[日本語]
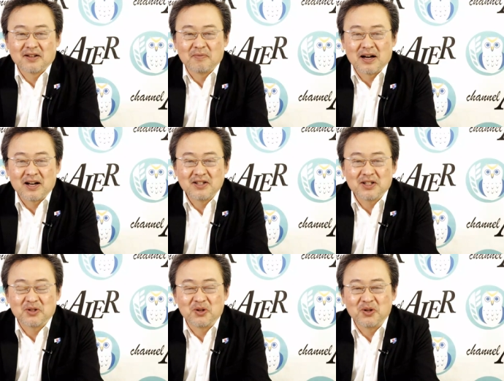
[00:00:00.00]
まあ、会
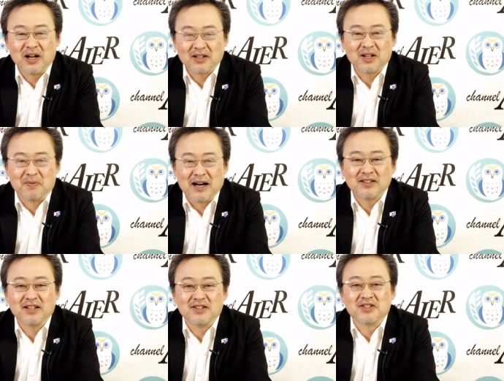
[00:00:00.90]
社といろいろあったのも
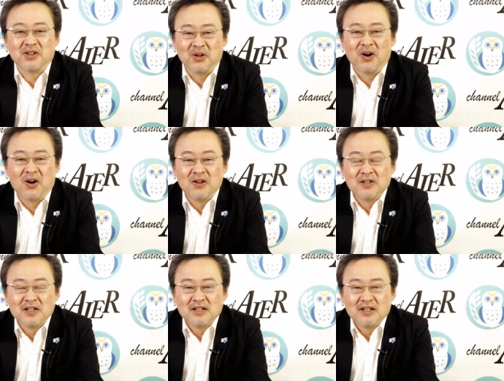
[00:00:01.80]
あったんですけど
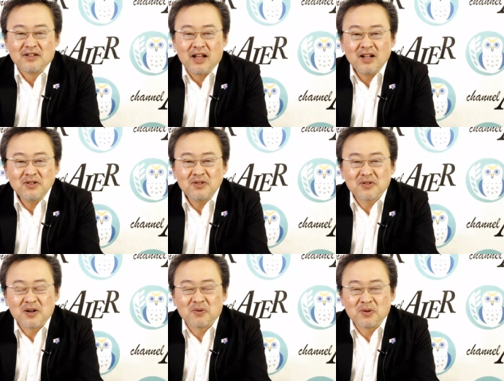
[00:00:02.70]
なん
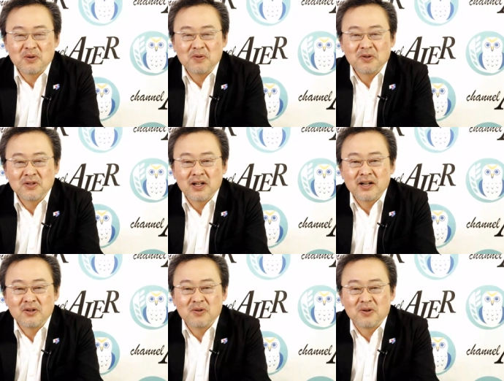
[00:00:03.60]
とかこの問
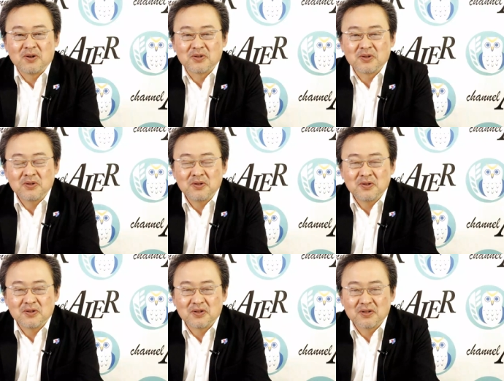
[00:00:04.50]
題をそ
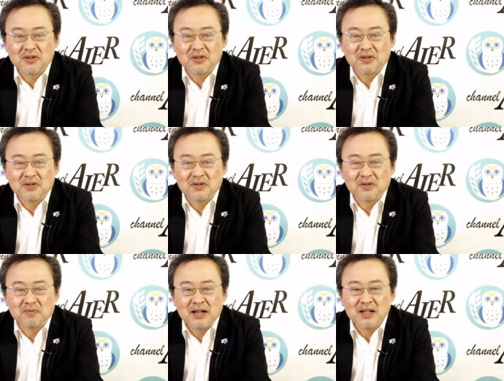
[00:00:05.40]
の
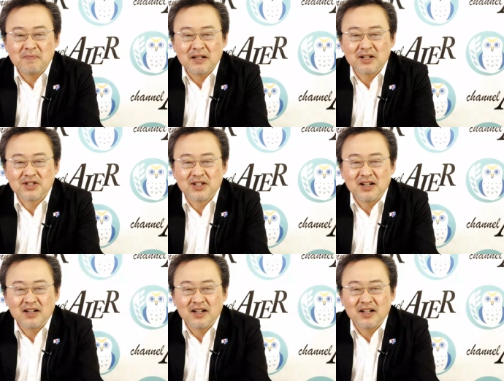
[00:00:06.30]
まだまだ知
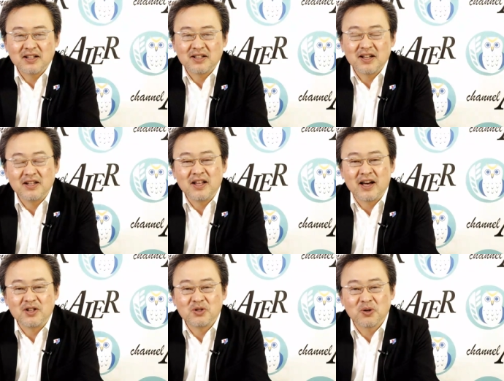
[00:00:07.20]
られてい
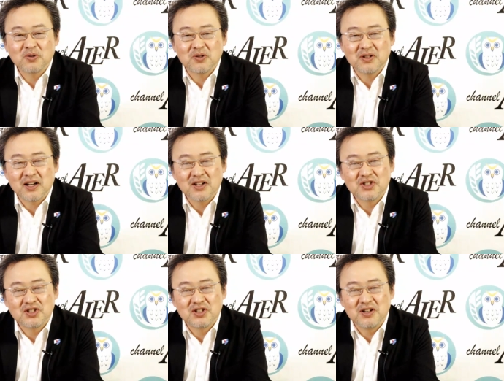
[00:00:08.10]
ないちょっとだけ
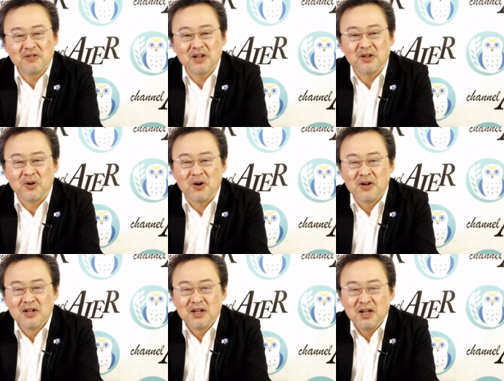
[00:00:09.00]
知っているけど
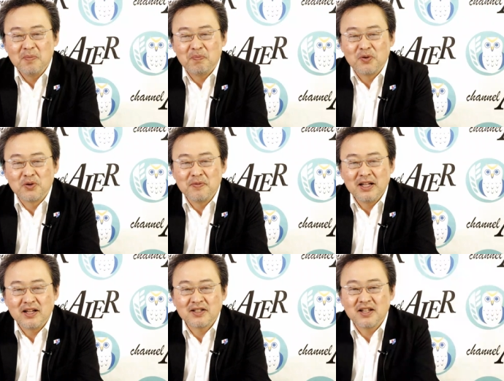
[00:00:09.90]
一歩踏
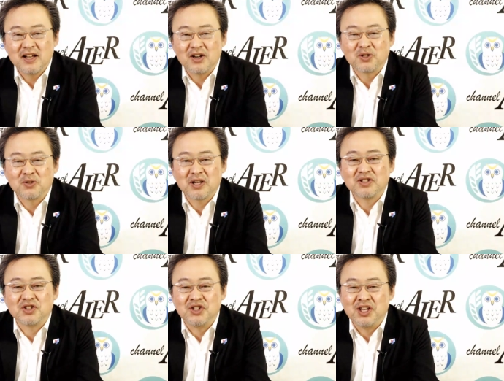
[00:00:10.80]
み出せない人た
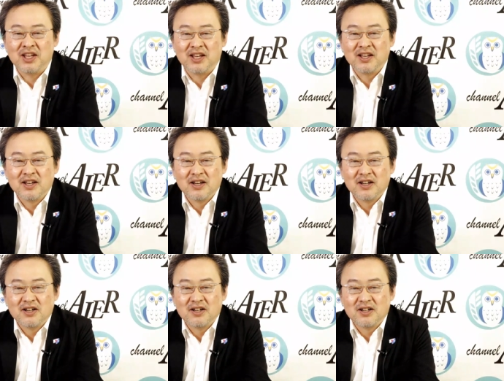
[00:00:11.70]
ちに
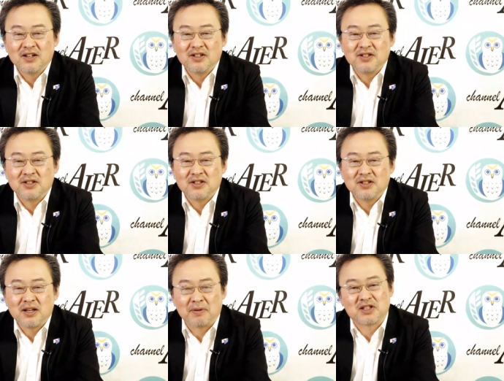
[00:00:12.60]

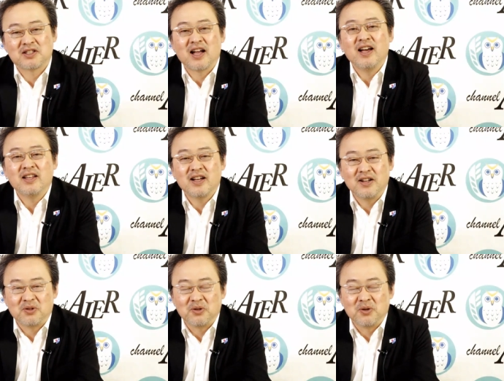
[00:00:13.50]
やっぱ伝え
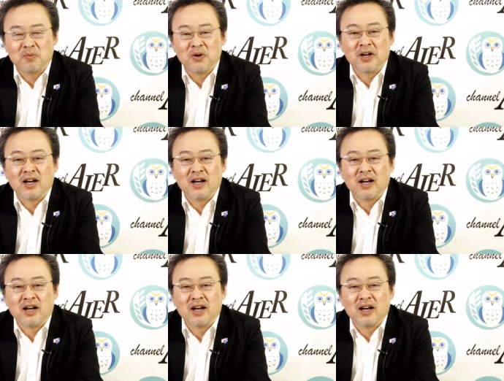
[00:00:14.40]
たいという思い